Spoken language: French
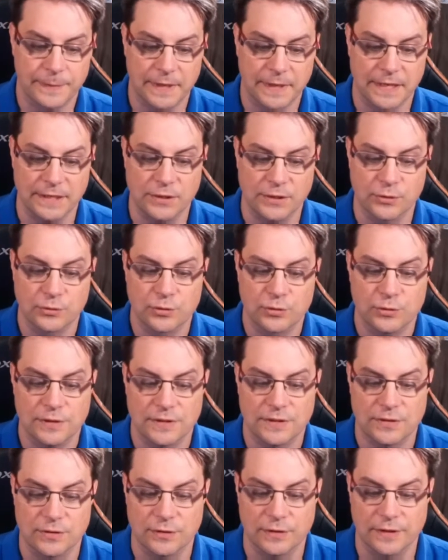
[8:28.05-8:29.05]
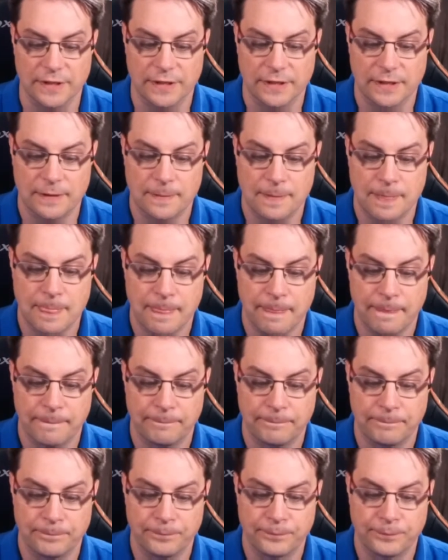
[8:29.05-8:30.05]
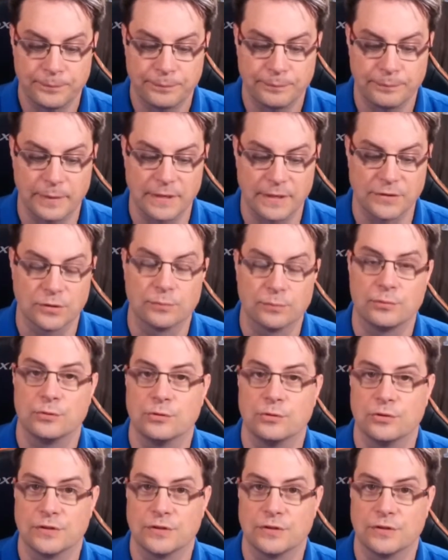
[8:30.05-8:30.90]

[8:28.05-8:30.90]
Et dans ce dictionnaire, par exemple,